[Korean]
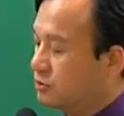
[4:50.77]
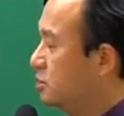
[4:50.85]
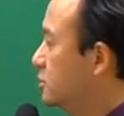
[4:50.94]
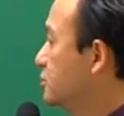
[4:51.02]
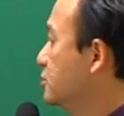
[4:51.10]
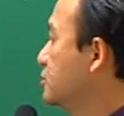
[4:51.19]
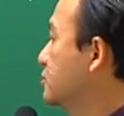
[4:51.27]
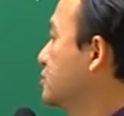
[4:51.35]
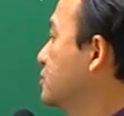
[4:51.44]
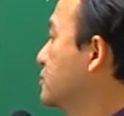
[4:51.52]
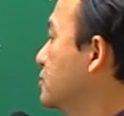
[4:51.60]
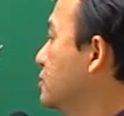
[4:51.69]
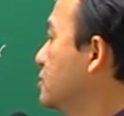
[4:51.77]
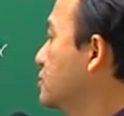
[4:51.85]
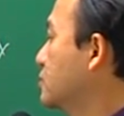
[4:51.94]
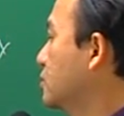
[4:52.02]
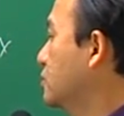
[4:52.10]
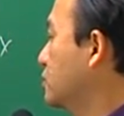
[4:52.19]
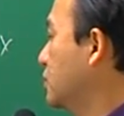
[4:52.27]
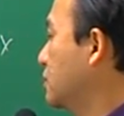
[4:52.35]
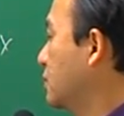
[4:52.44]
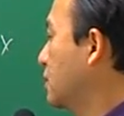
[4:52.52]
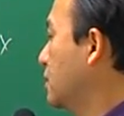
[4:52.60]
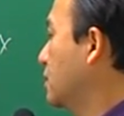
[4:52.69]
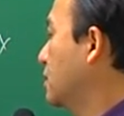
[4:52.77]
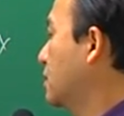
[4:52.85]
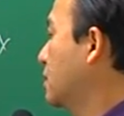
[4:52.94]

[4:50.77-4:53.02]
있는 소유이익과